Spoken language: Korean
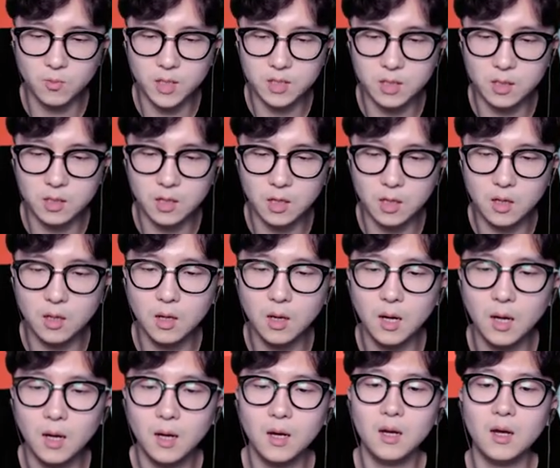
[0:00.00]
안 되겠냐?
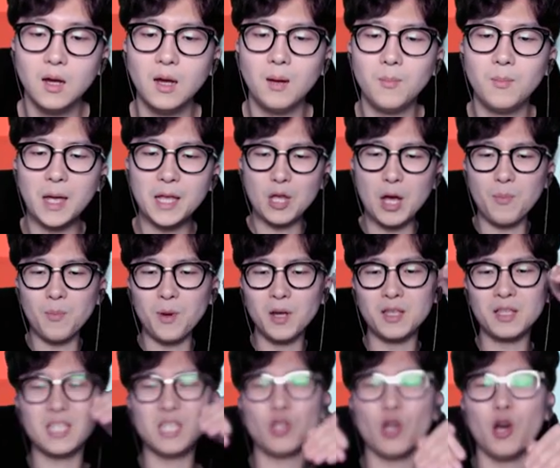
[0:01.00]
매트
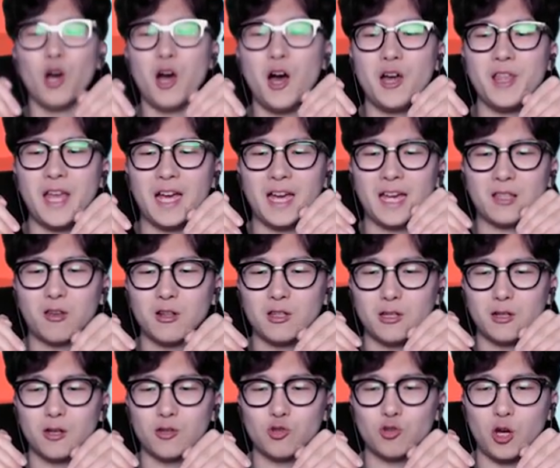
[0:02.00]
한번 시원하게
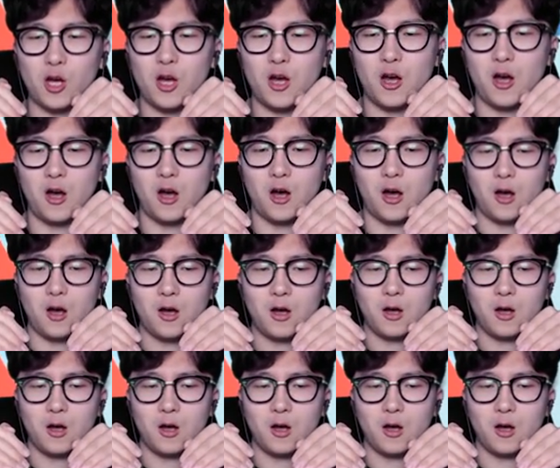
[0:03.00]
떨어뜨려줘.